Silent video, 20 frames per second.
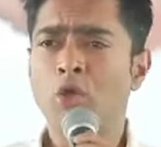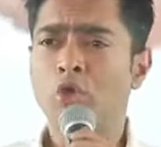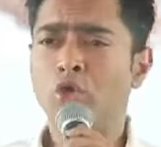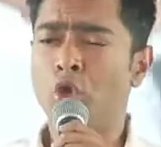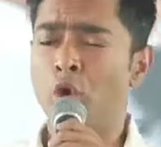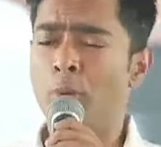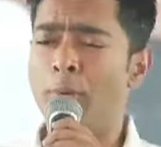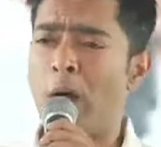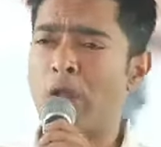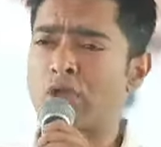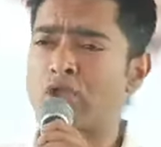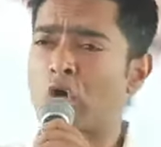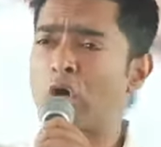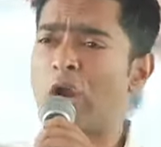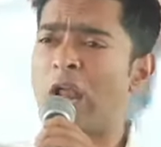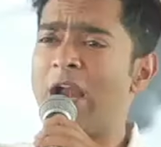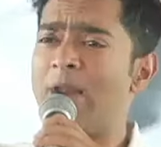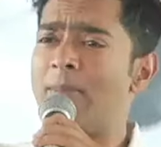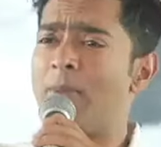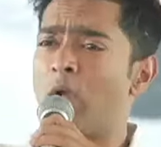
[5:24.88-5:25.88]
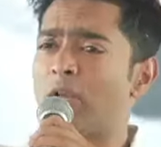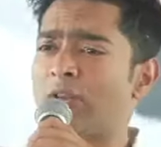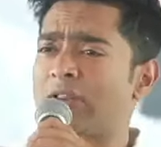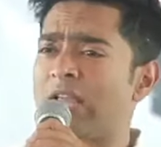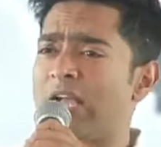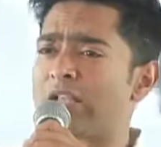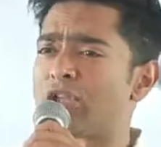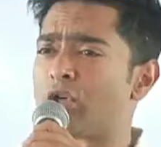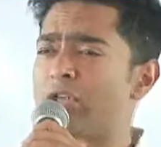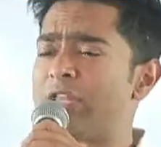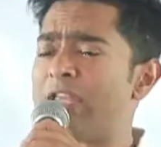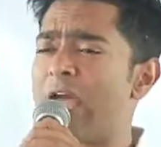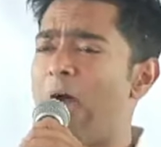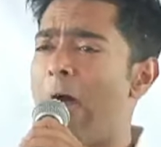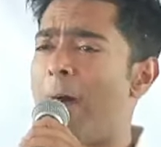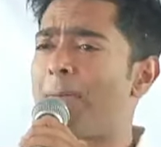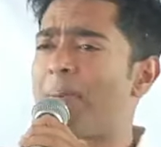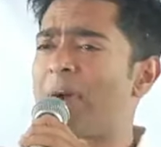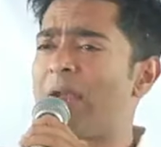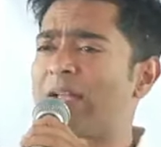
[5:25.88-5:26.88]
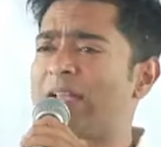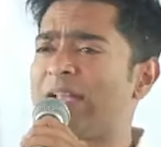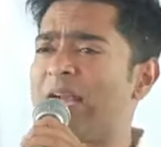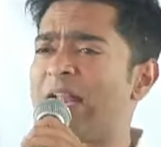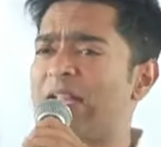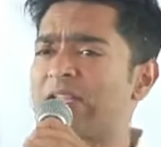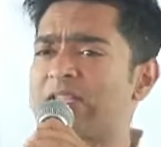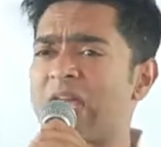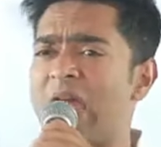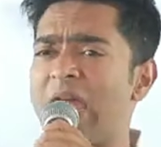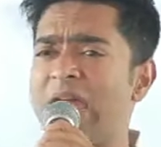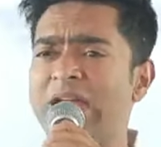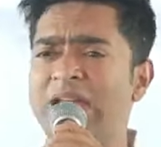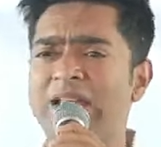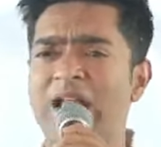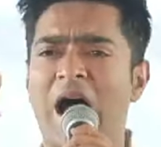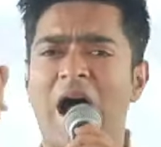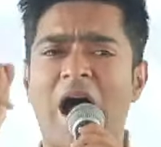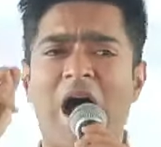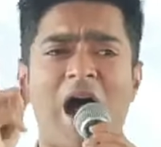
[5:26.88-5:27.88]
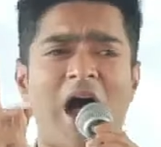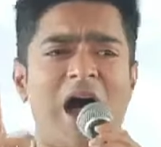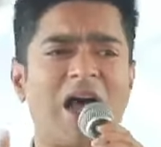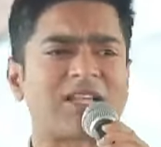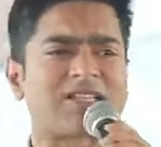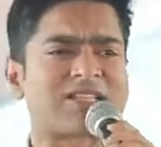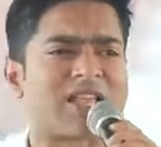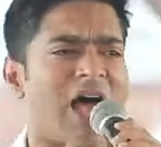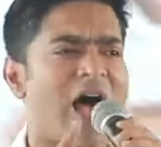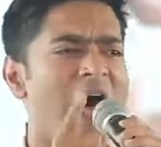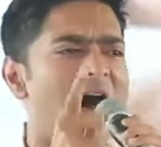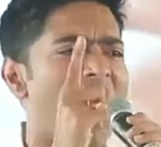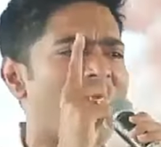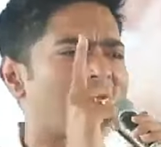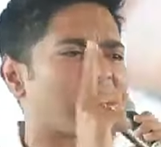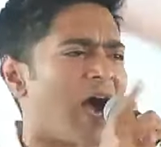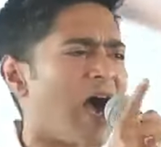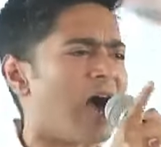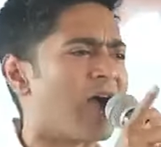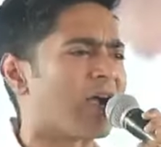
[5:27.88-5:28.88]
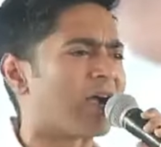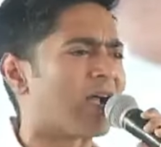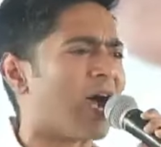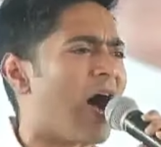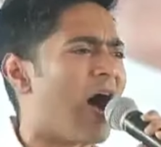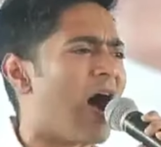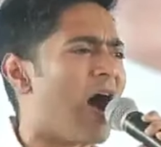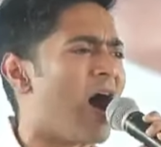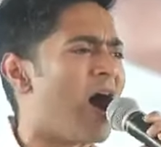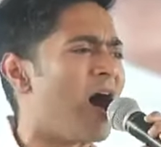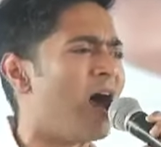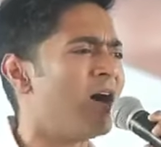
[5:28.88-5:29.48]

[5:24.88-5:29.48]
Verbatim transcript: দু বছরের মধ্যে যদি আপনাদের চাহিদা আশা আকাঙ্ক্ষা